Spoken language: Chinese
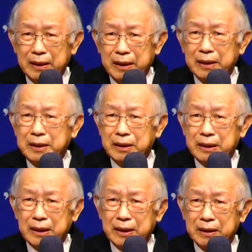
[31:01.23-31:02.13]
那是
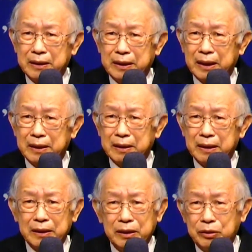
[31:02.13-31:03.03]
神神，那
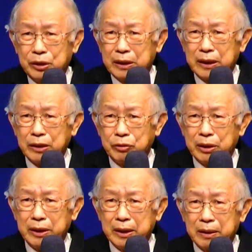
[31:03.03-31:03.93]
是神在决
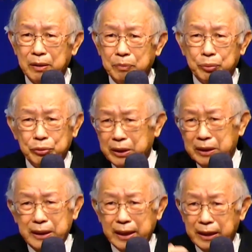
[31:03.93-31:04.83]
定，不是
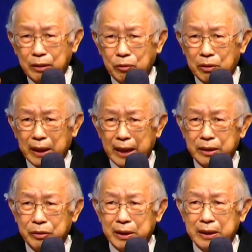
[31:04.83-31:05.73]
在你我来
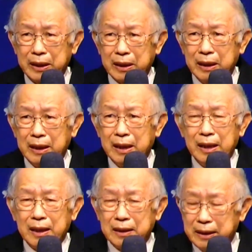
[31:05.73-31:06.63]
决定。
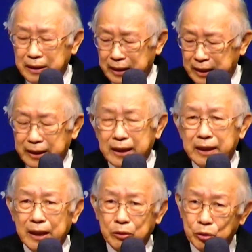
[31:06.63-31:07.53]
可是你现在
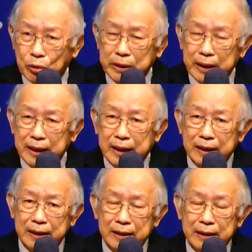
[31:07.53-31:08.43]
要首先
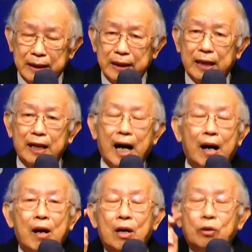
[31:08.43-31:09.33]
跟神和好，
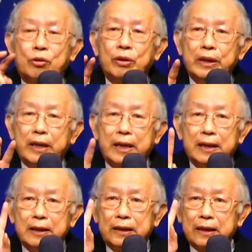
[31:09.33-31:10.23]
所以呢，
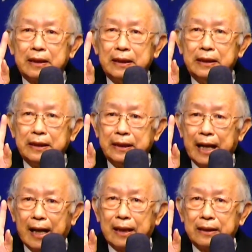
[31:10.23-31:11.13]
这个已经
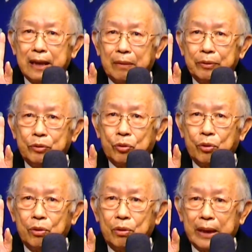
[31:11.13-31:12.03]
两差不
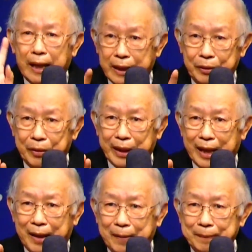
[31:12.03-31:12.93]
多两个月了哈。